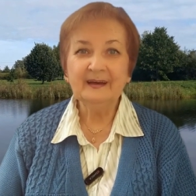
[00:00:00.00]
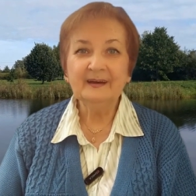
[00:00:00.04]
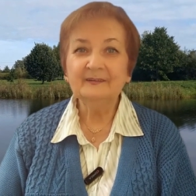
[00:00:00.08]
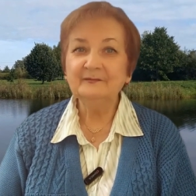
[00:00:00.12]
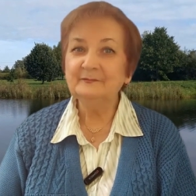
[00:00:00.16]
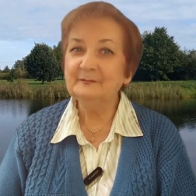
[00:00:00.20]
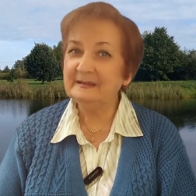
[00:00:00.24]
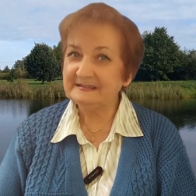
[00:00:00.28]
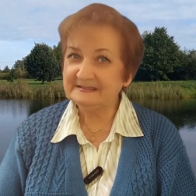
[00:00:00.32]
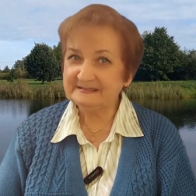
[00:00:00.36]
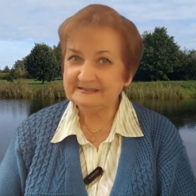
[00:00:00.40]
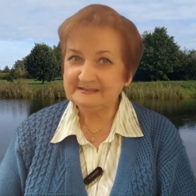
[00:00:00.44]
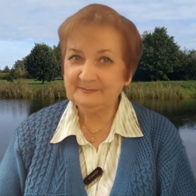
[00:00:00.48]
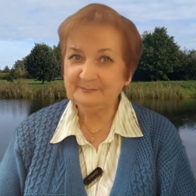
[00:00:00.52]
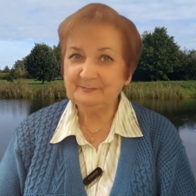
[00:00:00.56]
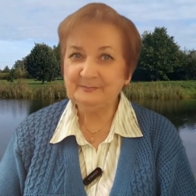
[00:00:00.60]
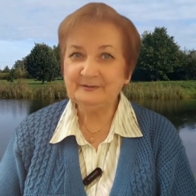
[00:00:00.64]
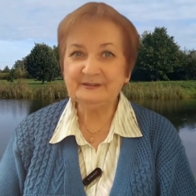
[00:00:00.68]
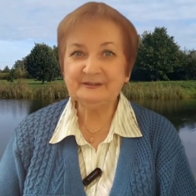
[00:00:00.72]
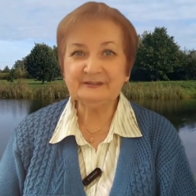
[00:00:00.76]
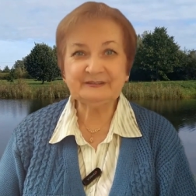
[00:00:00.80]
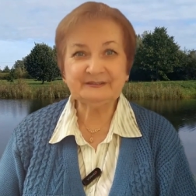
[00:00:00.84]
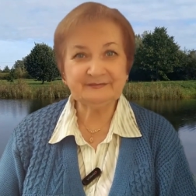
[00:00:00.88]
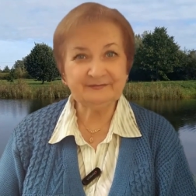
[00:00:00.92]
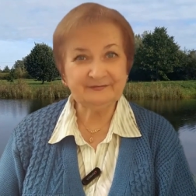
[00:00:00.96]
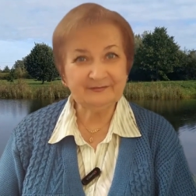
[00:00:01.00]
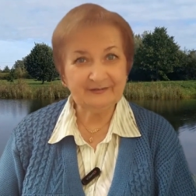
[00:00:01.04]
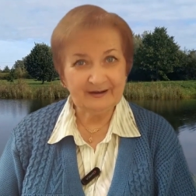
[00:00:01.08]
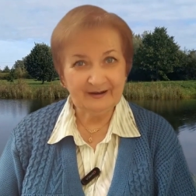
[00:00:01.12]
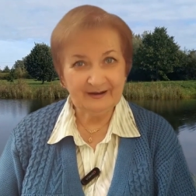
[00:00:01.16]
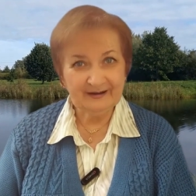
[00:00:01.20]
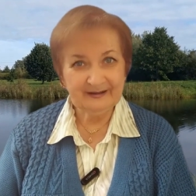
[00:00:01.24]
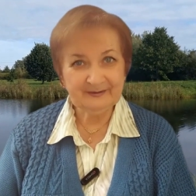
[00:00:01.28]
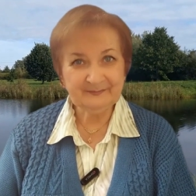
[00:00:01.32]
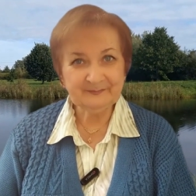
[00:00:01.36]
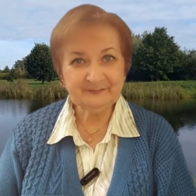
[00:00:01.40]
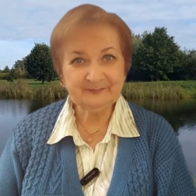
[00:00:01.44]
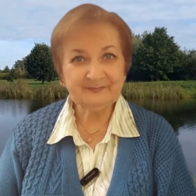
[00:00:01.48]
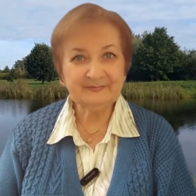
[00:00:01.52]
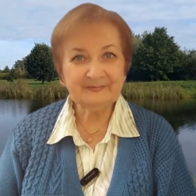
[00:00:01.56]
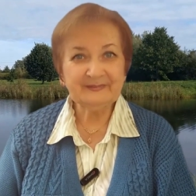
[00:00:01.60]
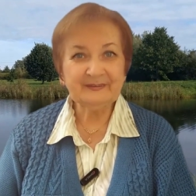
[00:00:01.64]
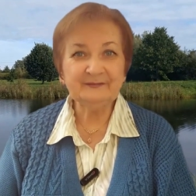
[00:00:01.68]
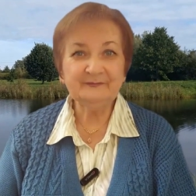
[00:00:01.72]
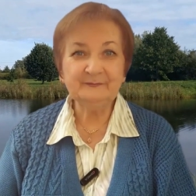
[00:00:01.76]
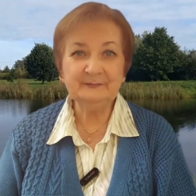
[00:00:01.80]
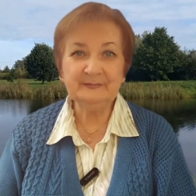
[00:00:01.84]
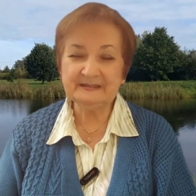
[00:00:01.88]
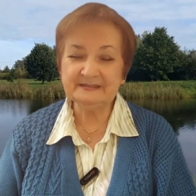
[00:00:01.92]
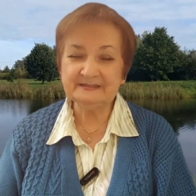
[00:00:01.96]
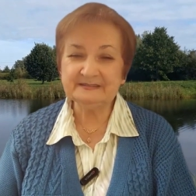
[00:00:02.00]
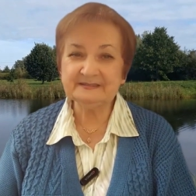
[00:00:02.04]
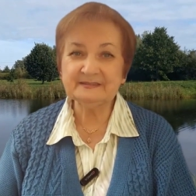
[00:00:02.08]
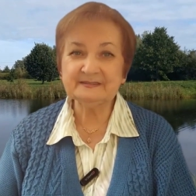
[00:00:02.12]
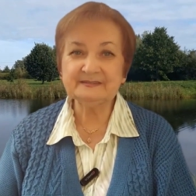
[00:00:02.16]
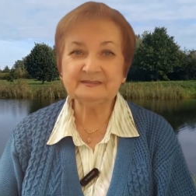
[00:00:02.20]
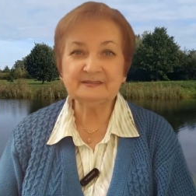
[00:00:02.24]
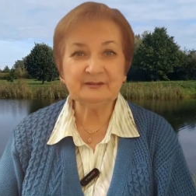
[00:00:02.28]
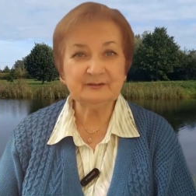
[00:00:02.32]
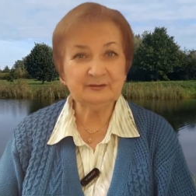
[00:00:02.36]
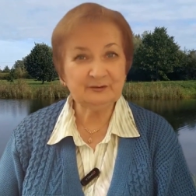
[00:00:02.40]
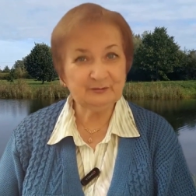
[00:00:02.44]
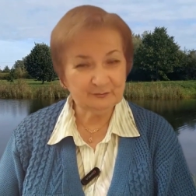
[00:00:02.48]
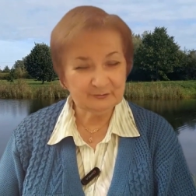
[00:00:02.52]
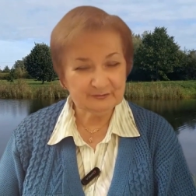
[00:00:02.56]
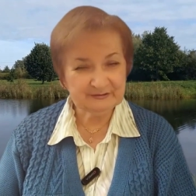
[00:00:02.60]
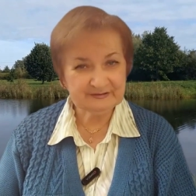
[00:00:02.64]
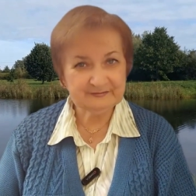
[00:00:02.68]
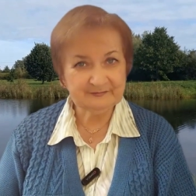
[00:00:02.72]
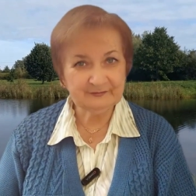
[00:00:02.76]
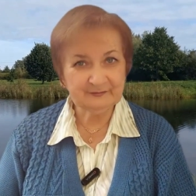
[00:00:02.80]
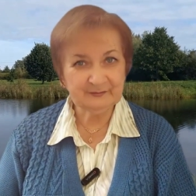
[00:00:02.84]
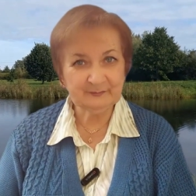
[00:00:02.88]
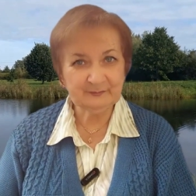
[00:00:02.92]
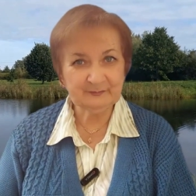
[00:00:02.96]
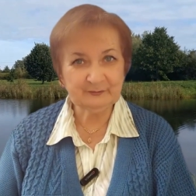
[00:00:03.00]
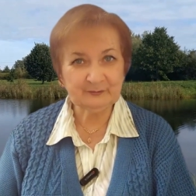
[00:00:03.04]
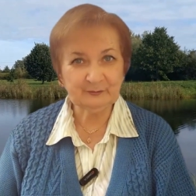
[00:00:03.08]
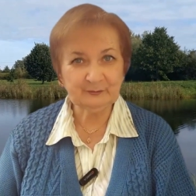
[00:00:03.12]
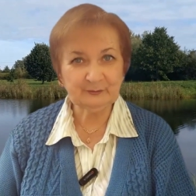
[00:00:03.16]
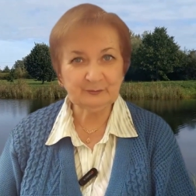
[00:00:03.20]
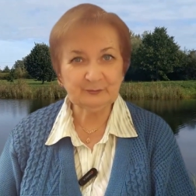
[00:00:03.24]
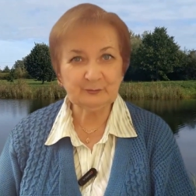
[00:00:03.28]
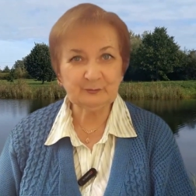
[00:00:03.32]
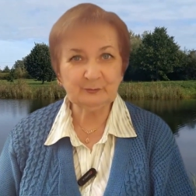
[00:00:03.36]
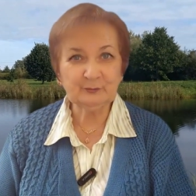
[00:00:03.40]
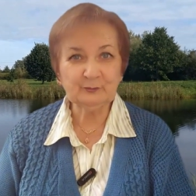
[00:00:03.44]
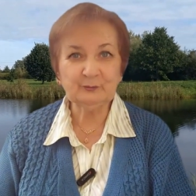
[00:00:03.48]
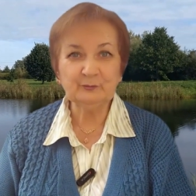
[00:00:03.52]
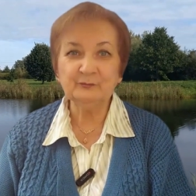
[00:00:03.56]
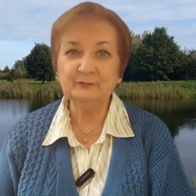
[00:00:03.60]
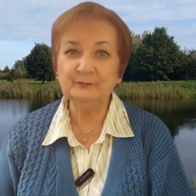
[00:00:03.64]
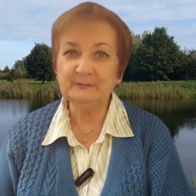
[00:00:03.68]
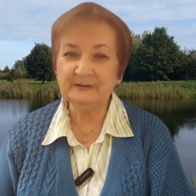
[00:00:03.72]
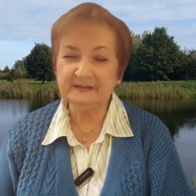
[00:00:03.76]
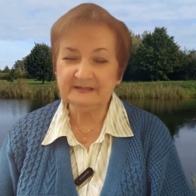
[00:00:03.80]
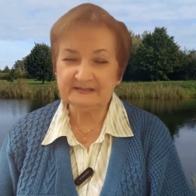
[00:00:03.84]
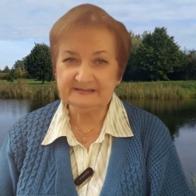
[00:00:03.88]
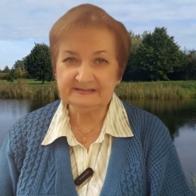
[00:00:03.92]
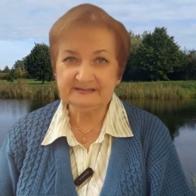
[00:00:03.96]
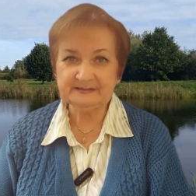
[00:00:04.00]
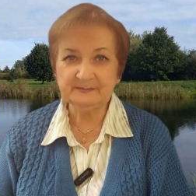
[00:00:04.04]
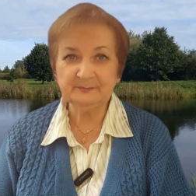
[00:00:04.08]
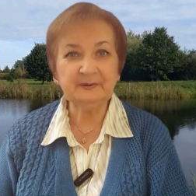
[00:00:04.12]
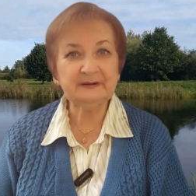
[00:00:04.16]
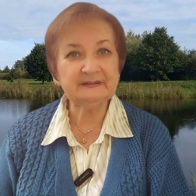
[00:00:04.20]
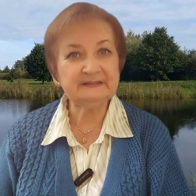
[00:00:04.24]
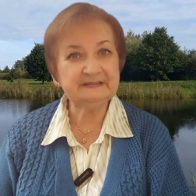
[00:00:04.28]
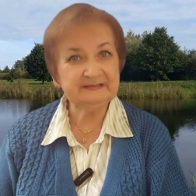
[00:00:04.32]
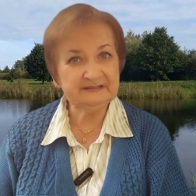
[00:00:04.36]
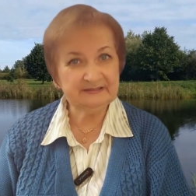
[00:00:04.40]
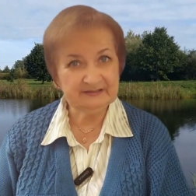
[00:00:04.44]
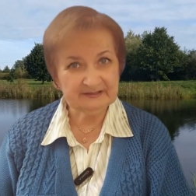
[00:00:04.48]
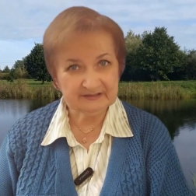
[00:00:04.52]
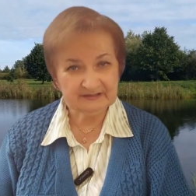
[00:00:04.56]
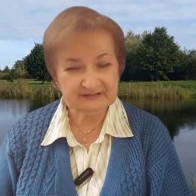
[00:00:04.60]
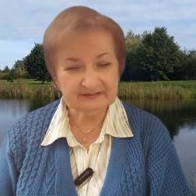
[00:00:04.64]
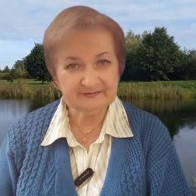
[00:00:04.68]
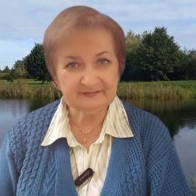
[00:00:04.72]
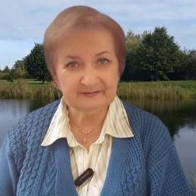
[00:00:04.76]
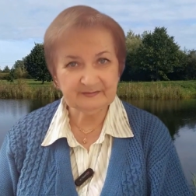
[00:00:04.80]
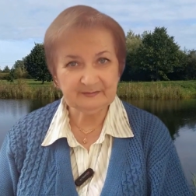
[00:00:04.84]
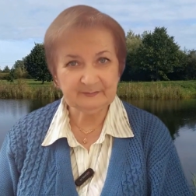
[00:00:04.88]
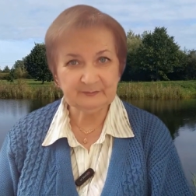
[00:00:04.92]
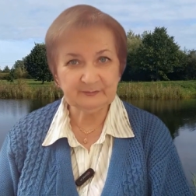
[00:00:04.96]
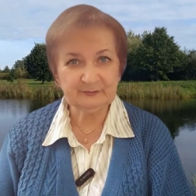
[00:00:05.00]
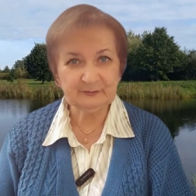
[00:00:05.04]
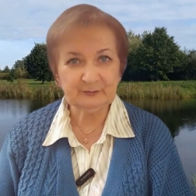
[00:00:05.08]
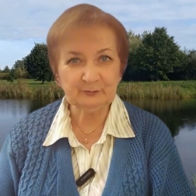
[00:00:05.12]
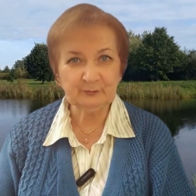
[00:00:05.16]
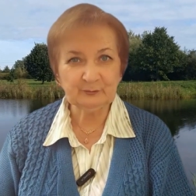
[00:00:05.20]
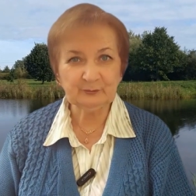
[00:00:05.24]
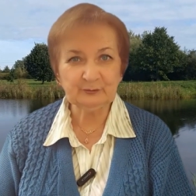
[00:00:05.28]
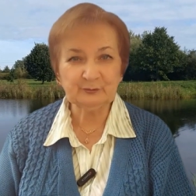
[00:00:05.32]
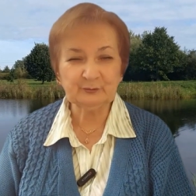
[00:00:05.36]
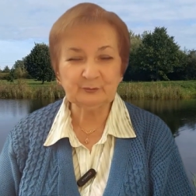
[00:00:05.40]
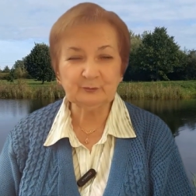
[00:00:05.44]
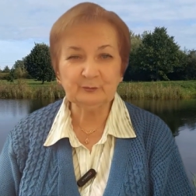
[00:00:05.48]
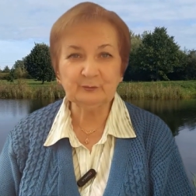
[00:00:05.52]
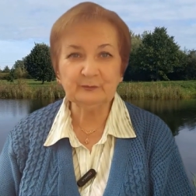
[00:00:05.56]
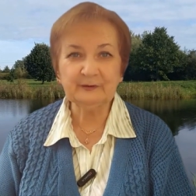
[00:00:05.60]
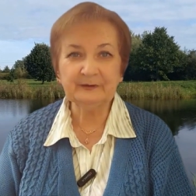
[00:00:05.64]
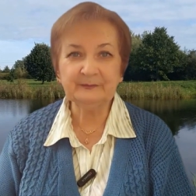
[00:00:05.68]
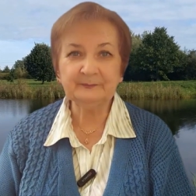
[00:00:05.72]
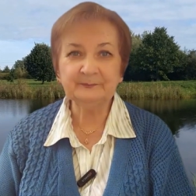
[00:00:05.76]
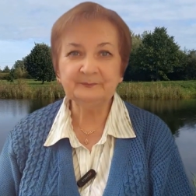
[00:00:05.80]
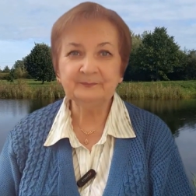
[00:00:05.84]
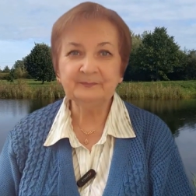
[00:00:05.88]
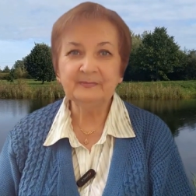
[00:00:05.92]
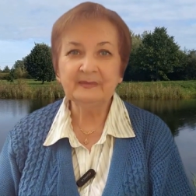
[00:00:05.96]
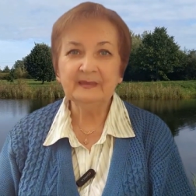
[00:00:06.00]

Вместе переживаем, вместе сочувствуем друг другу, вместе поддерживаем друг друга.